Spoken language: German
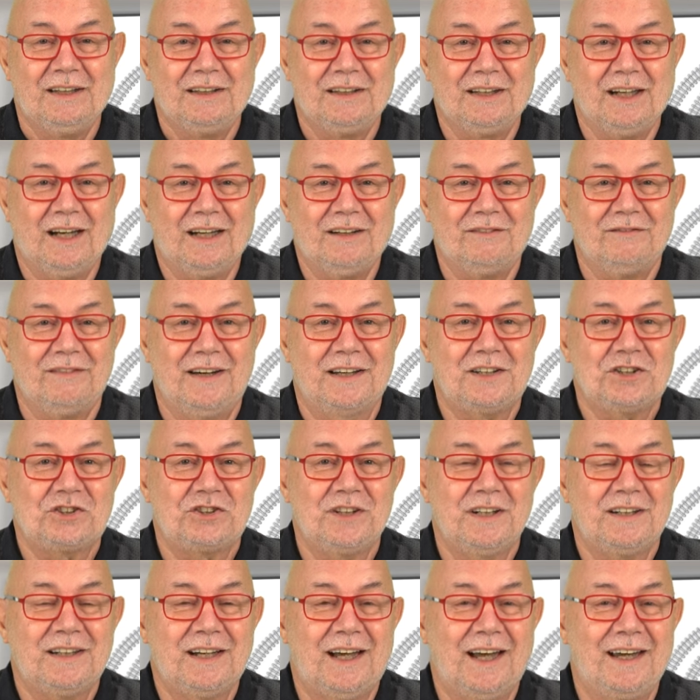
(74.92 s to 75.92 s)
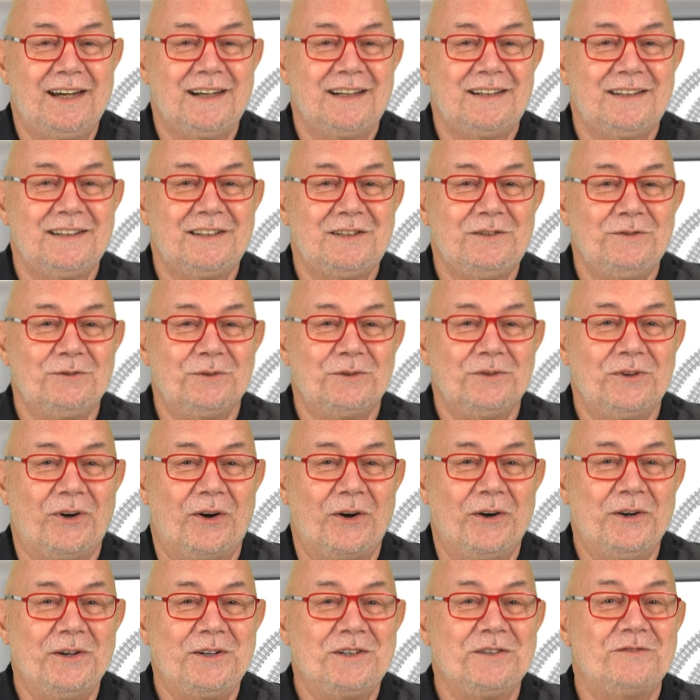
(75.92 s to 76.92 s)
Ja, was steht eigentlich nun
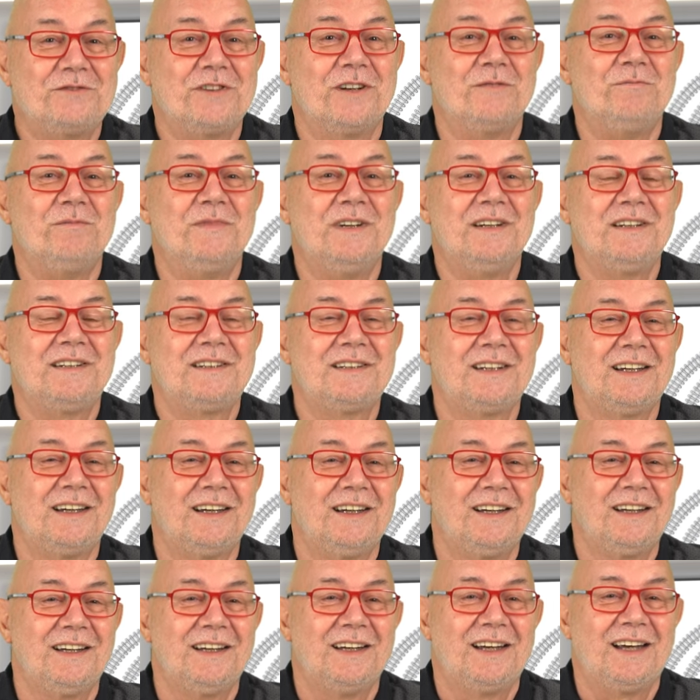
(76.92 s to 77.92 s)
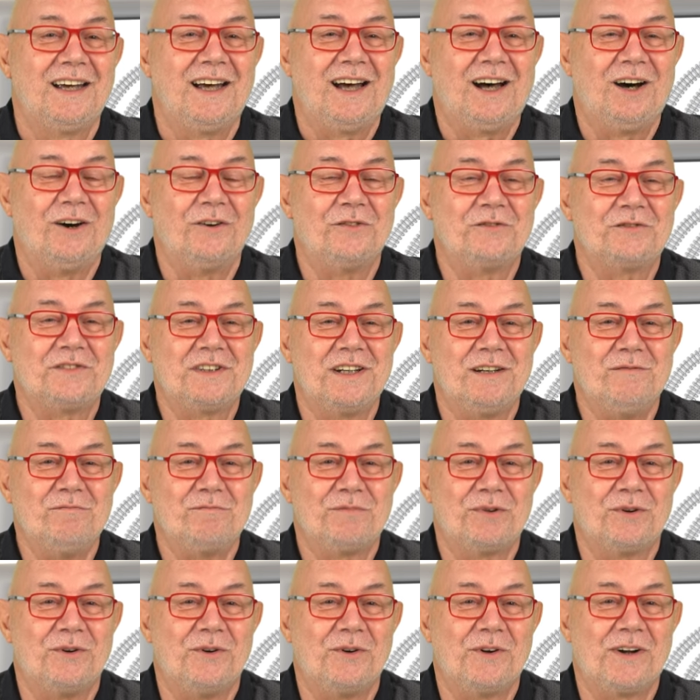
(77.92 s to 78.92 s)
heute für mich auf
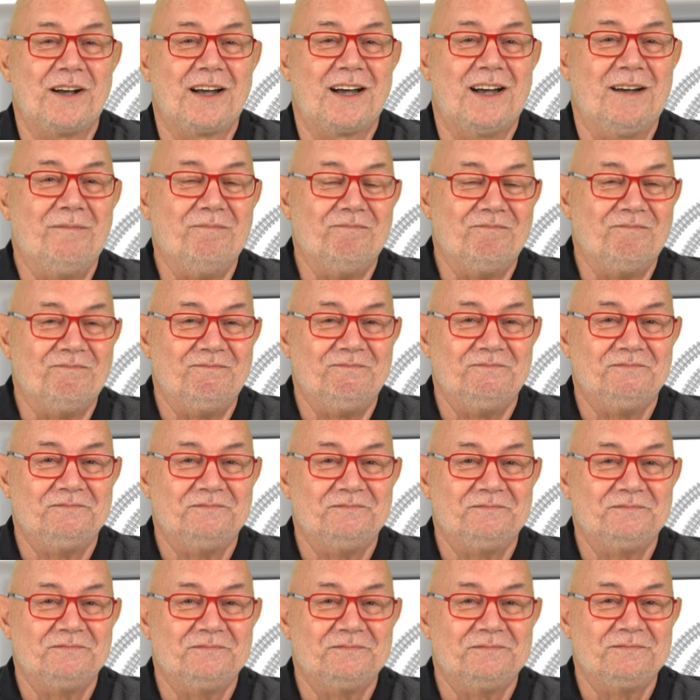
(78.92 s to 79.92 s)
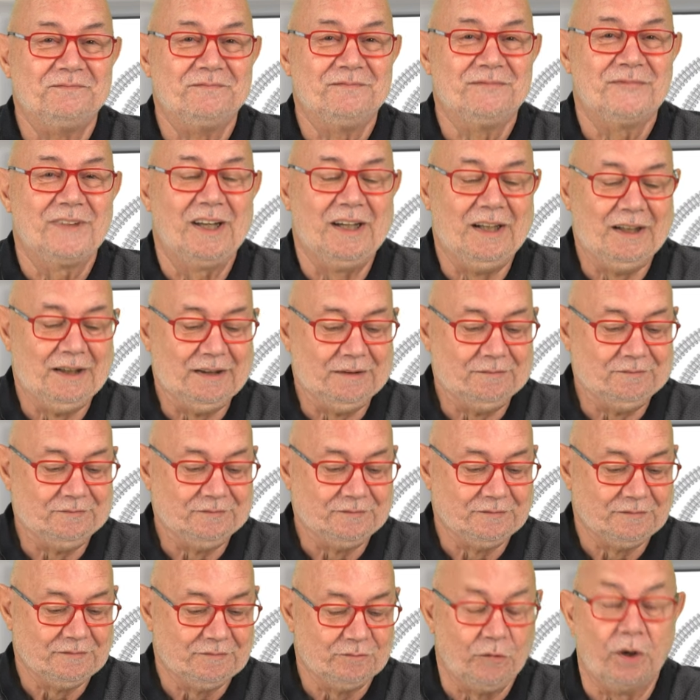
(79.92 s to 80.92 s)
dem Programm? Äh,
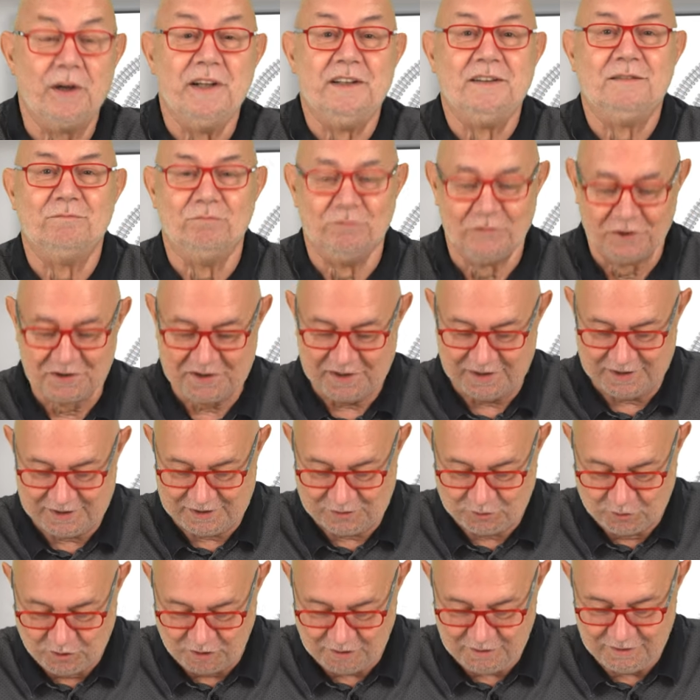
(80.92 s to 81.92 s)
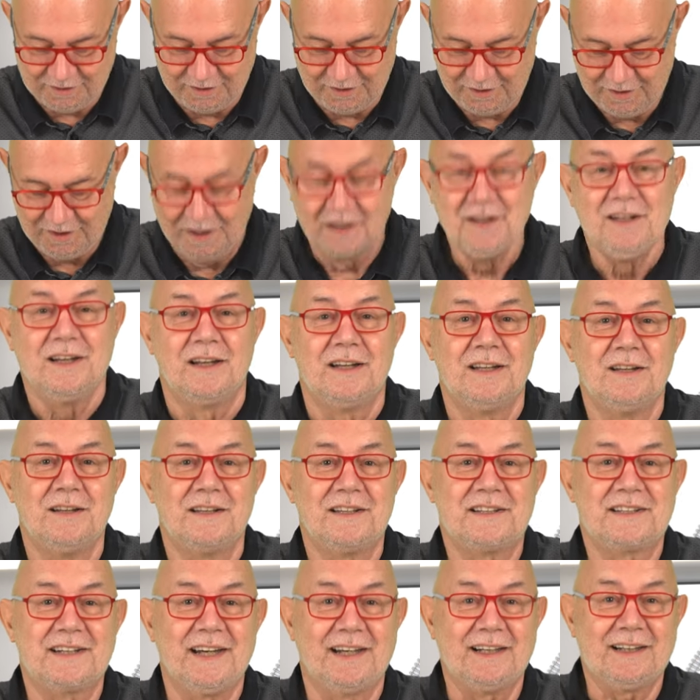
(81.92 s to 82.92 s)
Moment, muss ich gucken?
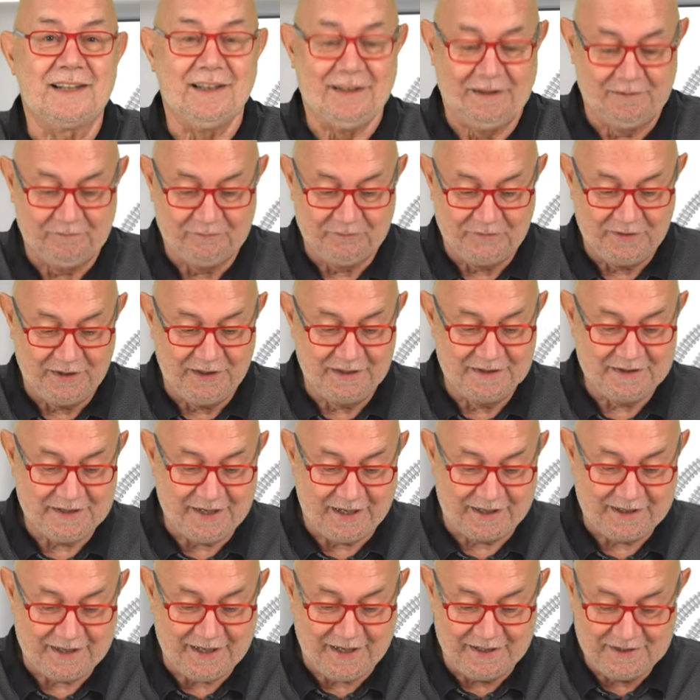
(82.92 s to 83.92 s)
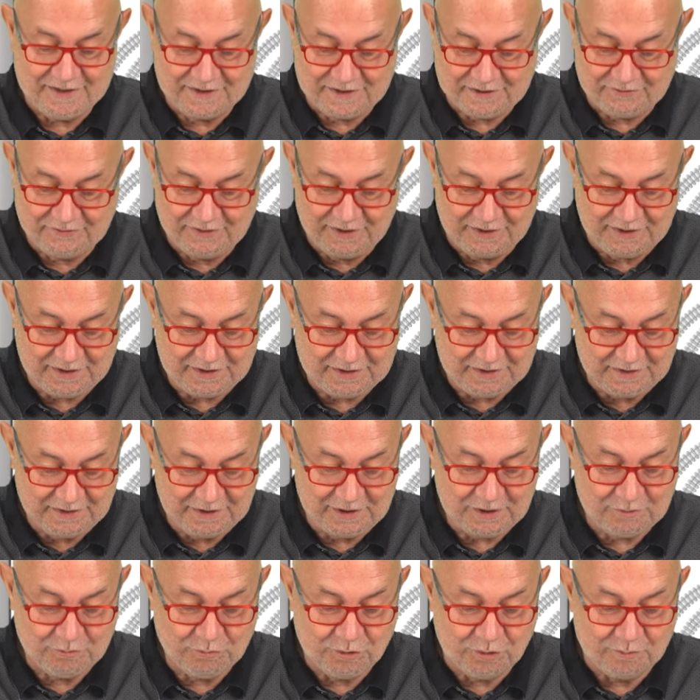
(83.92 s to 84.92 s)
Zettel. Ist ja ganz
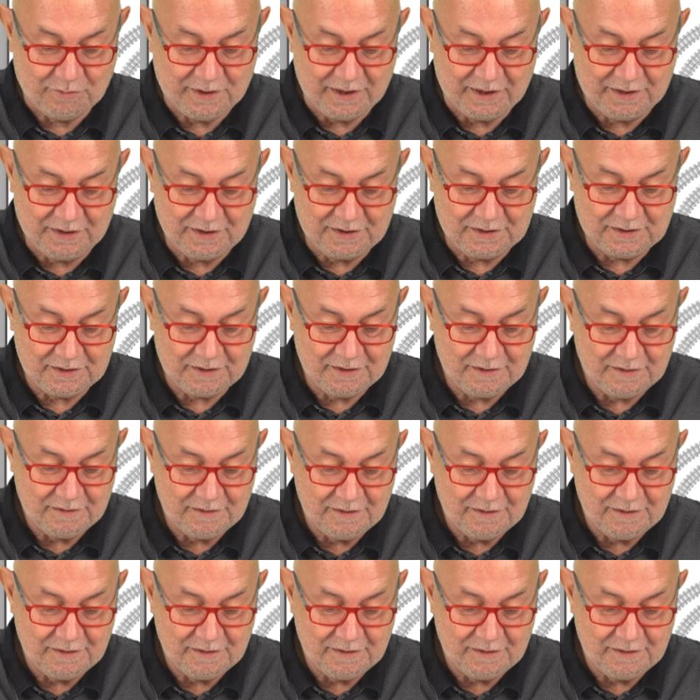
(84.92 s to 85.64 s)
wichtig. Moment.